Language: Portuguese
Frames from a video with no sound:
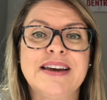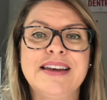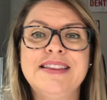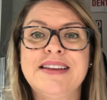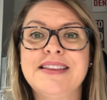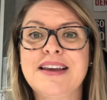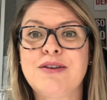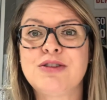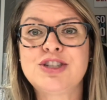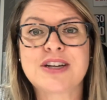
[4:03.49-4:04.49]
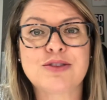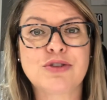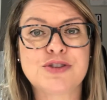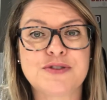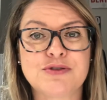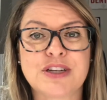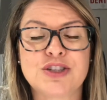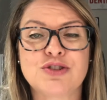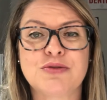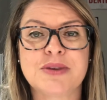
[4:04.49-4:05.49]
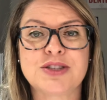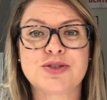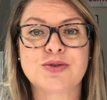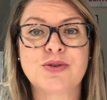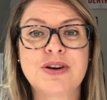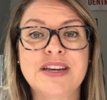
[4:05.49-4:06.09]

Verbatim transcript: entender aonde que a tua dificuldade começou